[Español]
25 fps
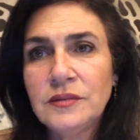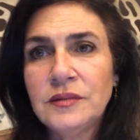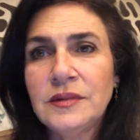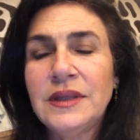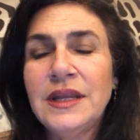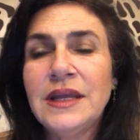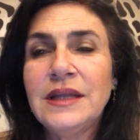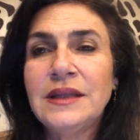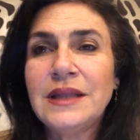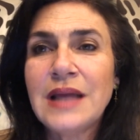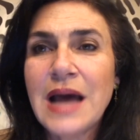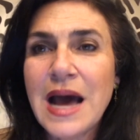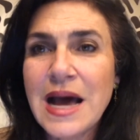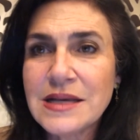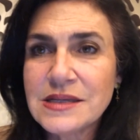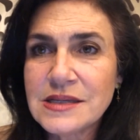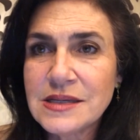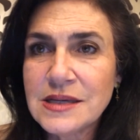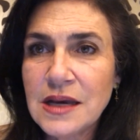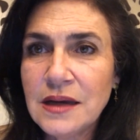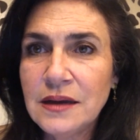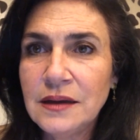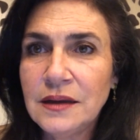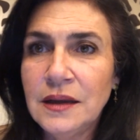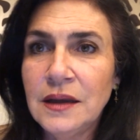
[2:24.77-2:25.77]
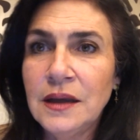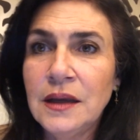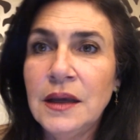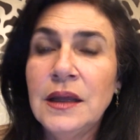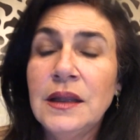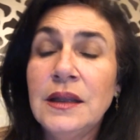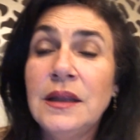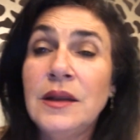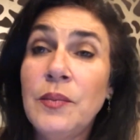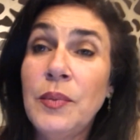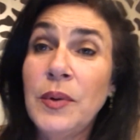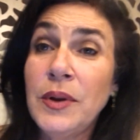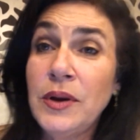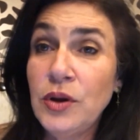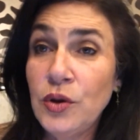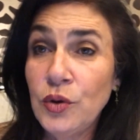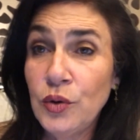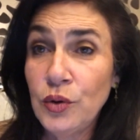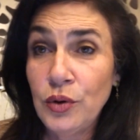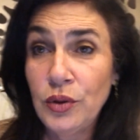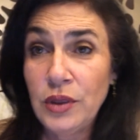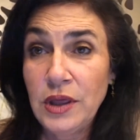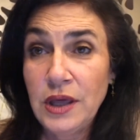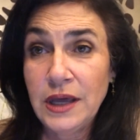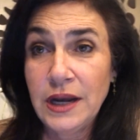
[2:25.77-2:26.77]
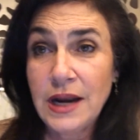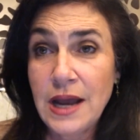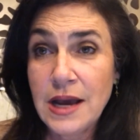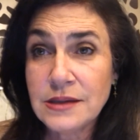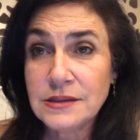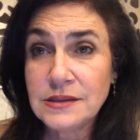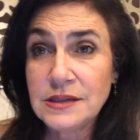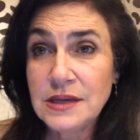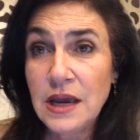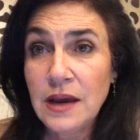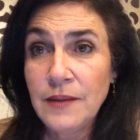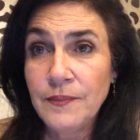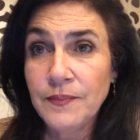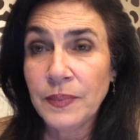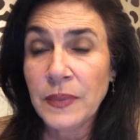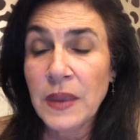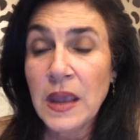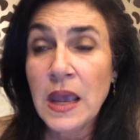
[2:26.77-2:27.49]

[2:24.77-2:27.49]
de tasa, de periodos de gracia.